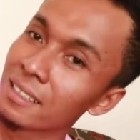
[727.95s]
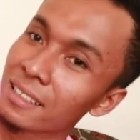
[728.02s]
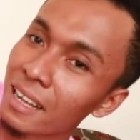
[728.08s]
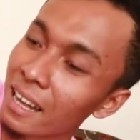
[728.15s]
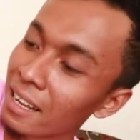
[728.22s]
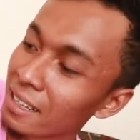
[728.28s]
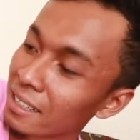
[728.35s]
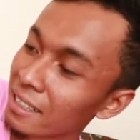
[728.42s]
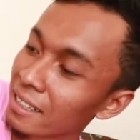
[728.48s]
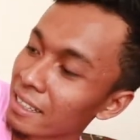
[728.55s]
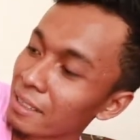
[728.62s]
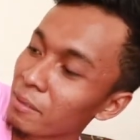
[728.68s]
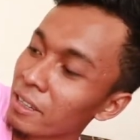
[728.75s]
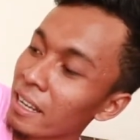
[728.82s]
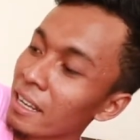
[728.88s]
nah
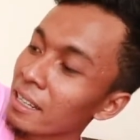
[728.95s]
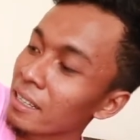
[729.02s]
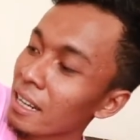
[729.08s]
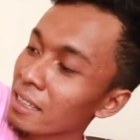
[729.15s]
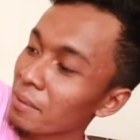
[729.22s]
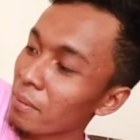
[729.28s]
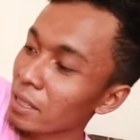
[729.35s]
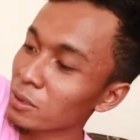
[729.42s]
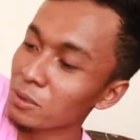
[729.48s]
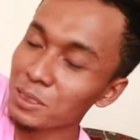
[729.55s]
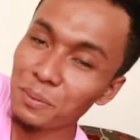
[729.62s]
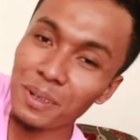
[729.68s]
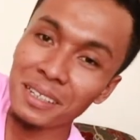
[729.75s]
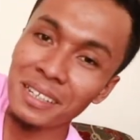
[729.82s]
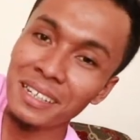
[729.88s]
pokoknya ini nanti masuk
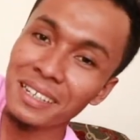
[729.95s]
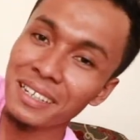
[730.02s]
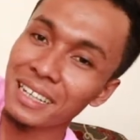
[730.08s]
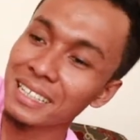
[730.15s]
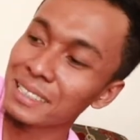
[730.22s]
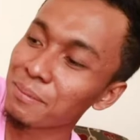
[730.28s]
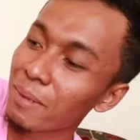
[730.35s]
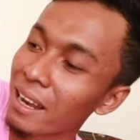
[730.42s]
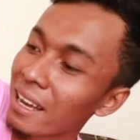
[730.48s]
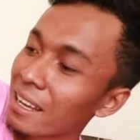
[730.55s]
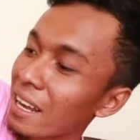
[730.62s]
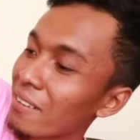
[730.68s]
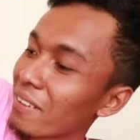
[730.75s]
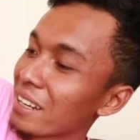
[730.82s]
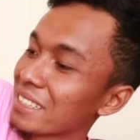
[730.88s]
seperti ini guys malah
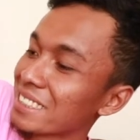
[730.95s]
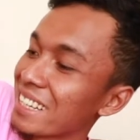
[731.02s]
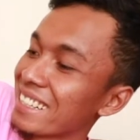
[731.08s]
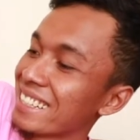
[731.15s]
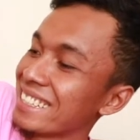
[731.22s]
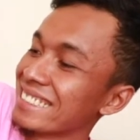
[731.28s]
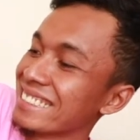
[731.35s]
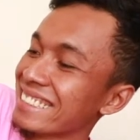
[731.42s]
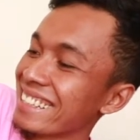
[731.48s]
ngelawak ini saya guys